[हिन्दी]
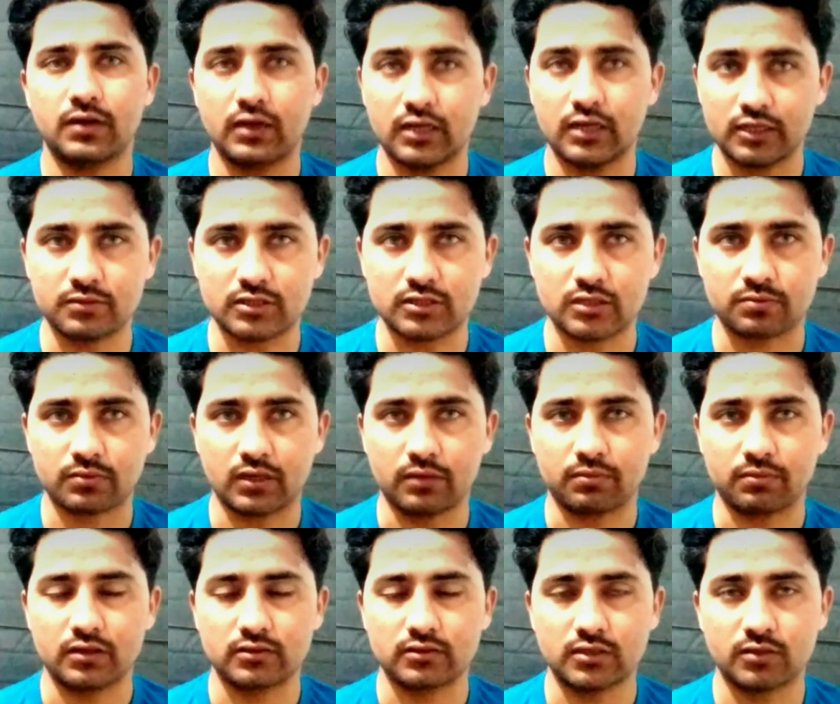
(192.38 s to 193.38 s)
पर बिल्ड लास्ट भी
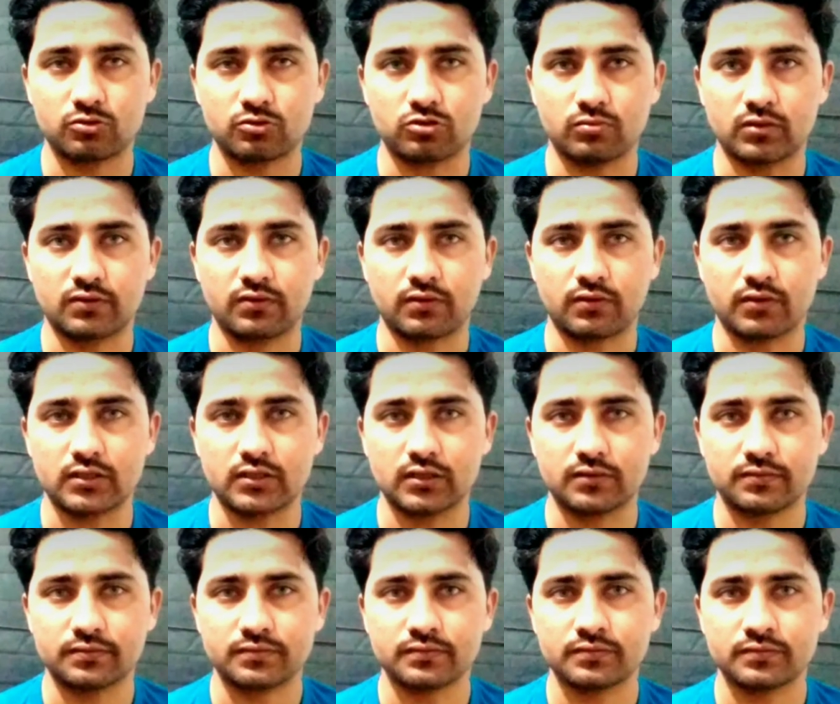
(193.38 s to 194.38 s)
सब्सक्राइब करें थैंक यू सो मच फॉर
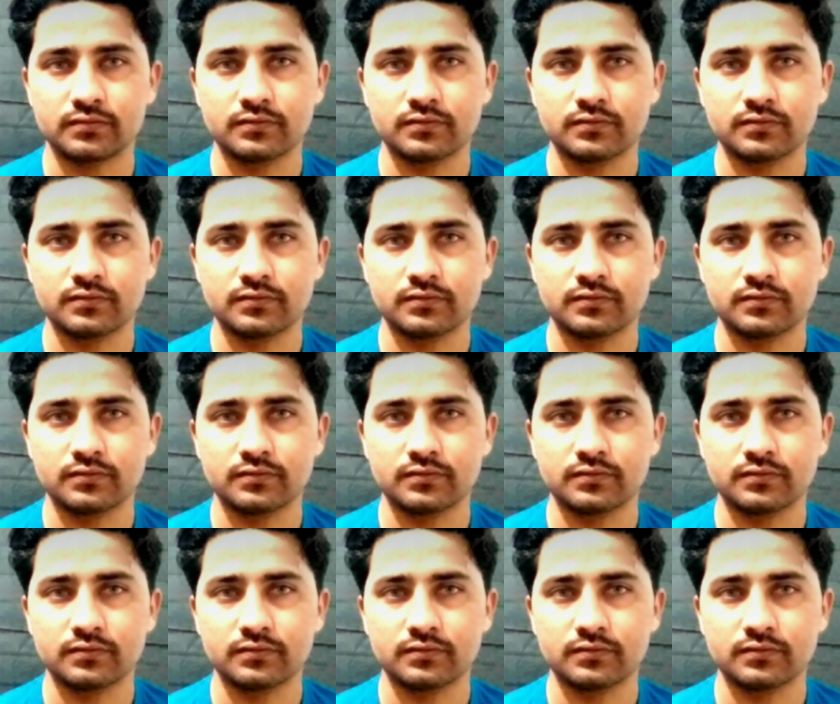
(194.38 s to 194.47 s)
वाचिंग